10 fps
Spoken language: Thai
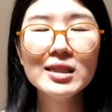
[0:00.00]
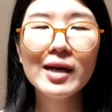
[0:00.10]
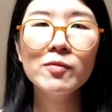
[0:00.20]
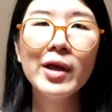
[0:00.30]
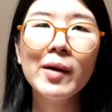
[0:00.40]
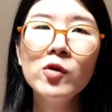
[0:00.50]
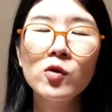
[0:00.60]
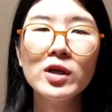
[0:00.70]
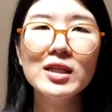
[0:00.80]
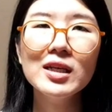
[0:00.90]
ดซ้ำย่ำอยู่
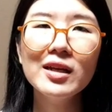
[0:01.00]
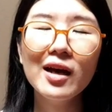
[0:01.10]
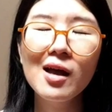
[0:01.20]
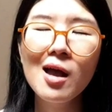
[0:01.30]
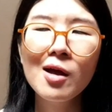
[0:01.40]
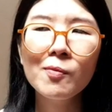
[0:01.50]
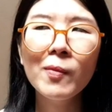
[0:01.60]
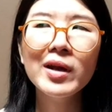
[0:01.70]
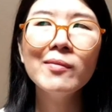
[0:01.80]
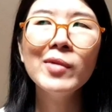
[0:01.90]
กับที่เนี่ย
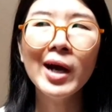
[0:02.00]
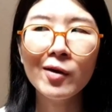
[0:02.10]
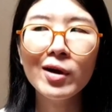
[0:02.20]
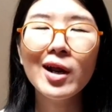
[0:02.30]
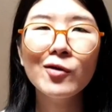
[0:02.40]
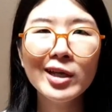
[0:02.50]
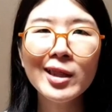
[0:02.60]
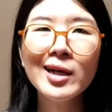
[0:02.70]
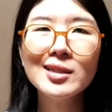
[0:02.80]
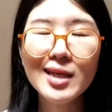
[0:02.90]
มันเหมือนว่าเราได้
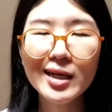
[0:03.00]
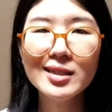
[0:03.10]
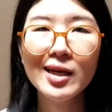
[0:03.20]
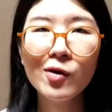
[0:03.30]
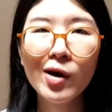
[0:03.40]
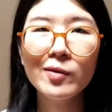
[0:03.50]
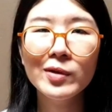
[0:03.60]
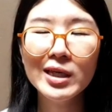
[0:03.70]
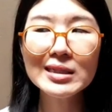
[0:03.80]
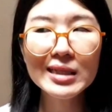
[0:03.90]
ตั้งใจใช้ความ
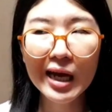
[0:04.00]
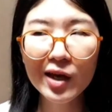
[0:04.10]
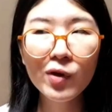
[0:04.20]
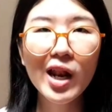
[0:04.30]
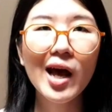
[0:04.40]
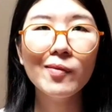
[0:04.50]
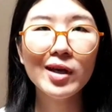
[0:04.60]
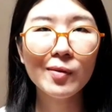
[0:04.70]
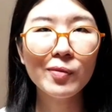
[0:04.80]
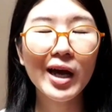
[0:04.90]
คิดใช้เวลาไป
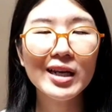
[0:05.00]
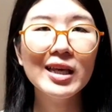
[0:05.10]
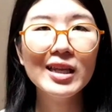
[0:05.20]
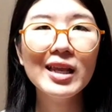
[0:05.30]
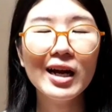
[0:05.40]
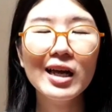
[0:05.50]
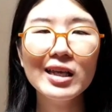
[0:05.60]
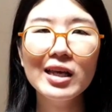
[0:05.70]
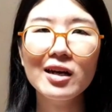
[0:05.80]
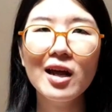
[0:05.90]
กับการคิดอย่างละ
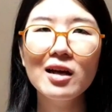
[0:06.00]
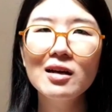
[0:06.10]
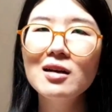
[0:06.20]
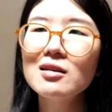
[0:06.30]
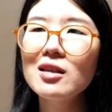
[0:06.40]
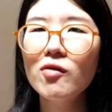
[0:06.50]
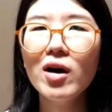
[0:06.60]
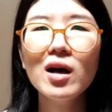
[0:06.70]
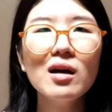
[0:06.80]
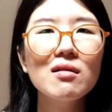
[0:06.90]
เอียดนะแต่
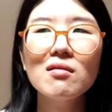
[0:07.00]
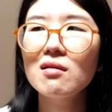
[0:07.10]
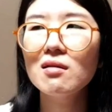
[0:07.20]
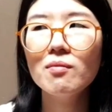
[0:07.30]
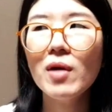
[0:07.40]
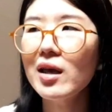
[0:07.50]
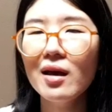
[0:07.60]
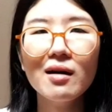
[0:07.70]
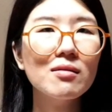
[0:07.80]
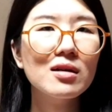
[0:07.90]
ว่าไม่
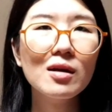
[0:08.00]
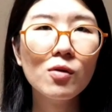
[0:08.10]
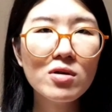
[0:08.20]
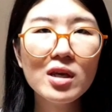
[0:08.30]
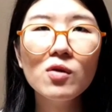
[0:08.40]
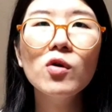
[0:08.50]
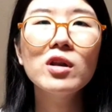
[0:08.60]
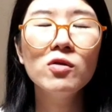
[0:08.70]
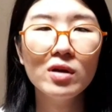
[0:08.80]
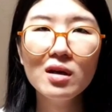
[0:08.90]
อะเราก็คิดวน
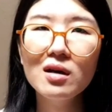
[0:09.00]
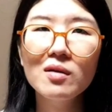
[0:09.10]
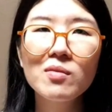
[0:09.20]
อยู่ที่เดิม